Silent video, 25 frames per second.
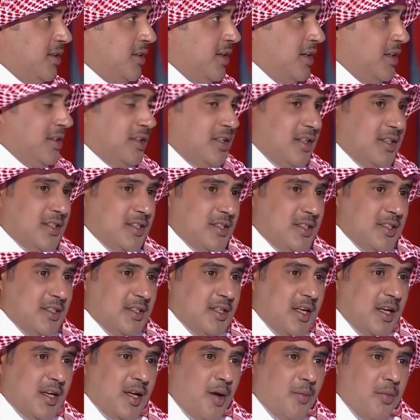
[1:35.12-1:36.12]
كانت
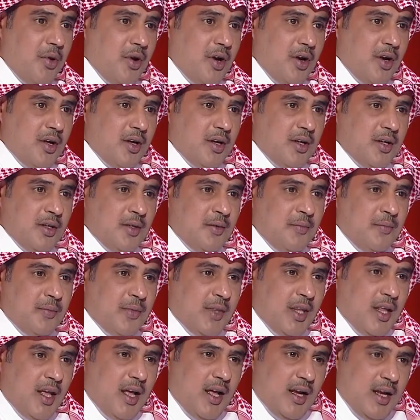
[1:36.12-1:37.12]
القصيده قبل
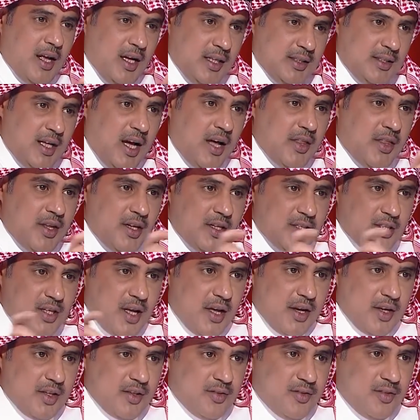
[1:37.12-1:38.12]
الاحداث اللي صارت